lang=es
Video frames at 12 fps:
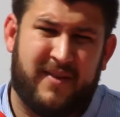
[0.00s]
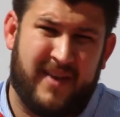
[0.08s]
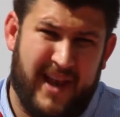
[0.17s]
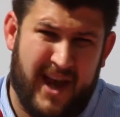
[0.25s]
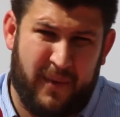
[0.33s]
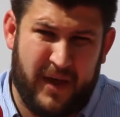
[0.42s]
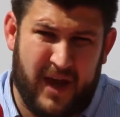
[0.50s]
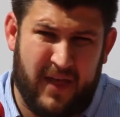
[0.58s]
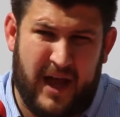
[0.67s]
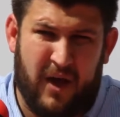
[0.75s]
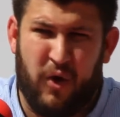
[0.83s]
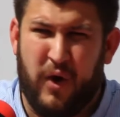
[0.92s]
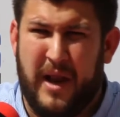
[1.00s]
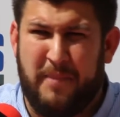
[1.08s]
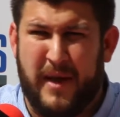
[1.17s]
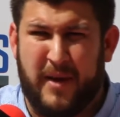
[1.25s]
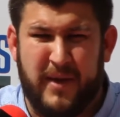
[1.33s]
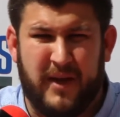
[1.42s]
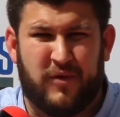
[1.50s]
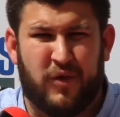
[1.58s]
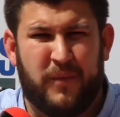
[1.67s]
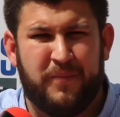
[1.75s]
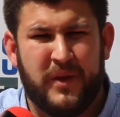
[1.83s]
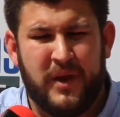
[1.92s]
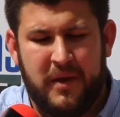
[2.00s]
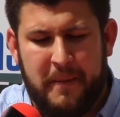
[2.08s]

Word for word: que se les había dado el permiso